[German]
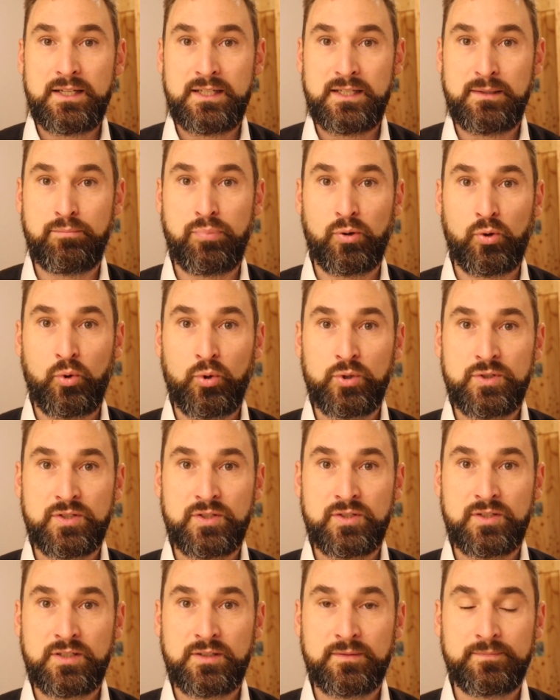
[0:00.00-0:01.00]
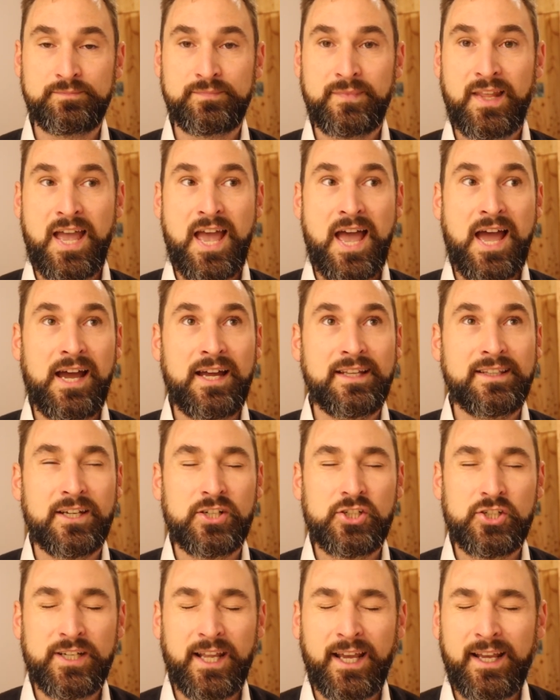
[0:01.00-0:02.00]
Die Brust. Da
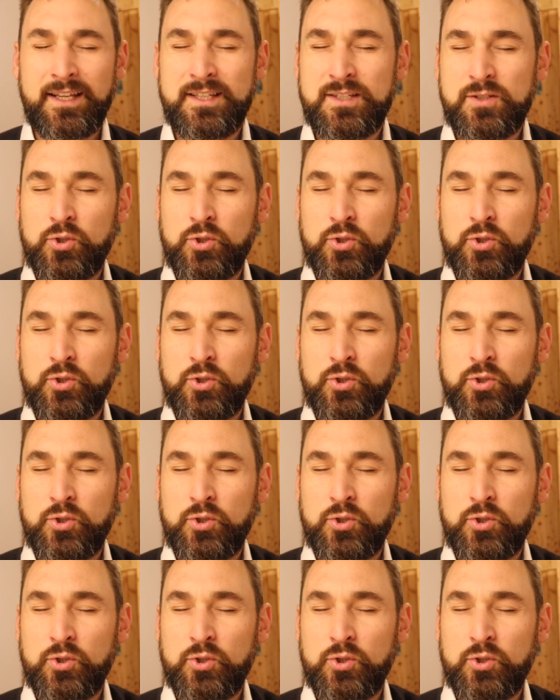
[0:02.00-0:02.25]
stecken